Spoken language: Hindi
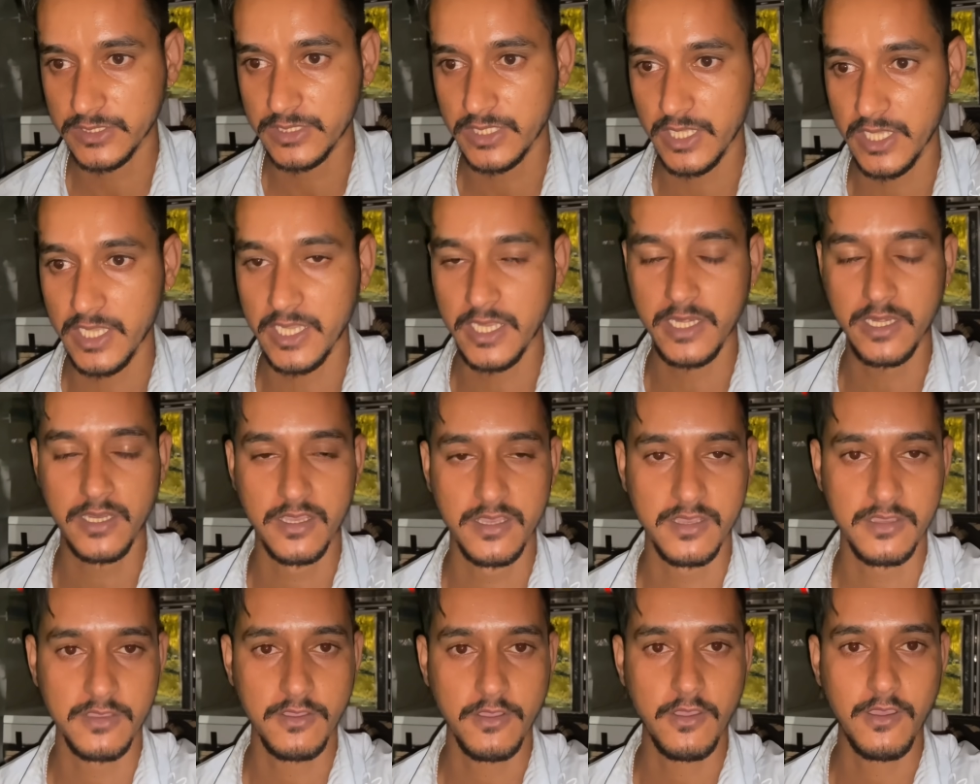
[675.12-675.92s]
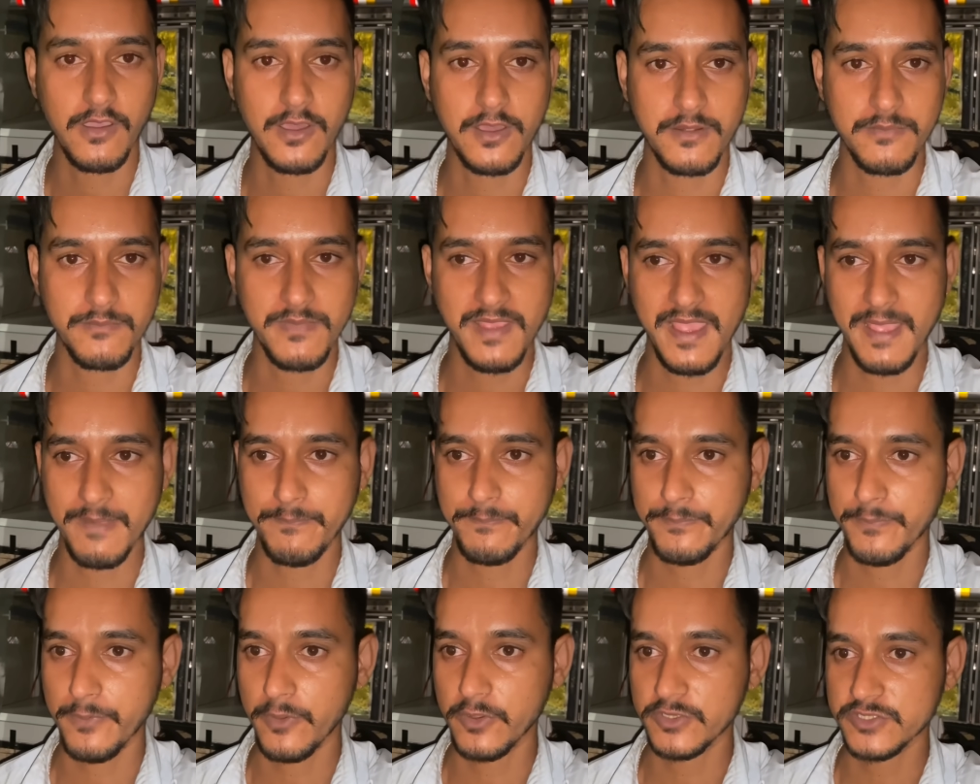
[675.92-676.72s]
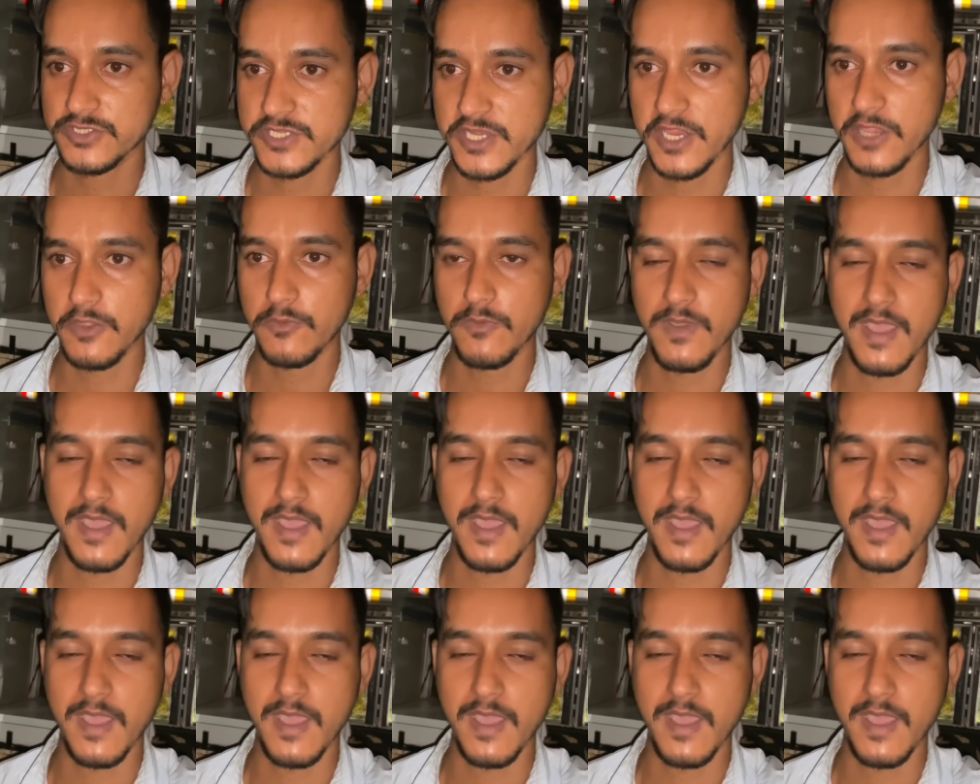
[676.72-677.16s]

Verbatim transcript: तीन और मैं पहुंच गया हूँ